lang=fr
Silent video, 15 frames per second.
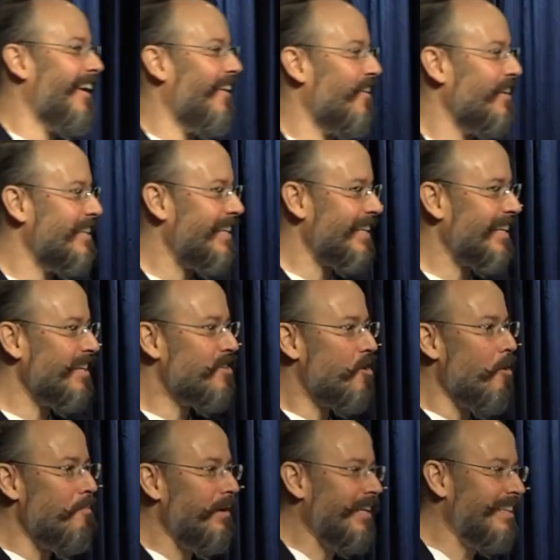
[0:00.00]
On est en train de
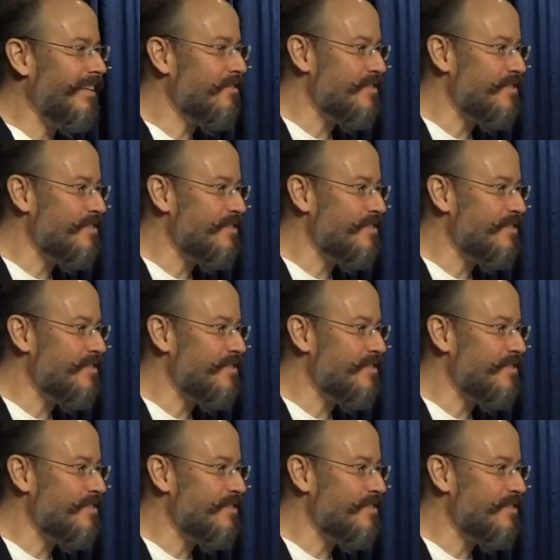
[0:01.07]
compléter une